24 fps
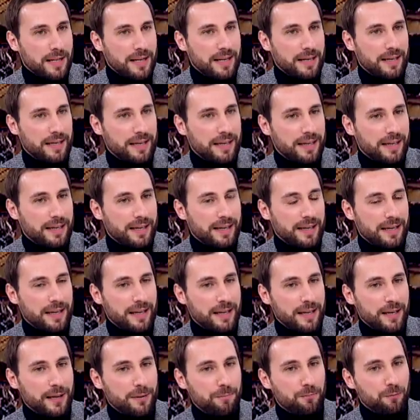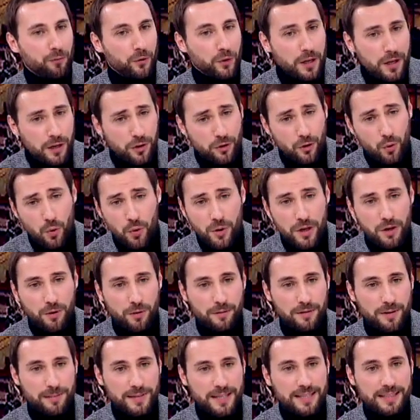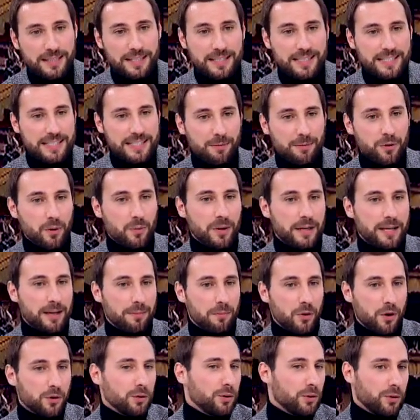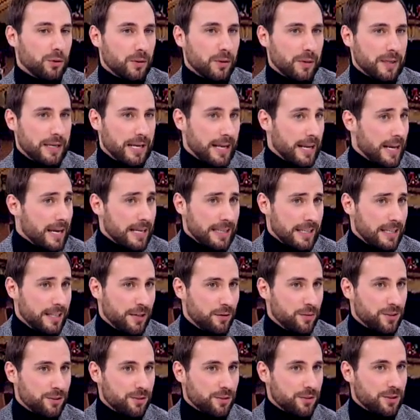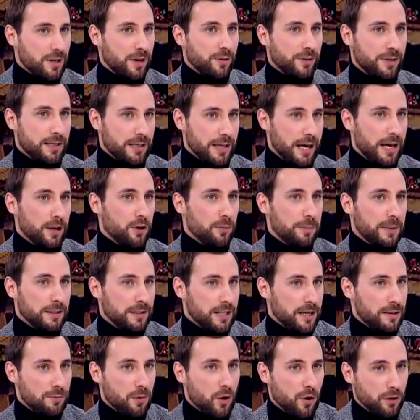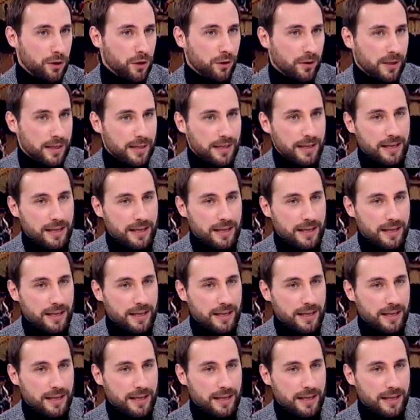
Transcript: Eh, noi ovviamente ne in qualche modo gli eredi di questo straordinario patrimonio.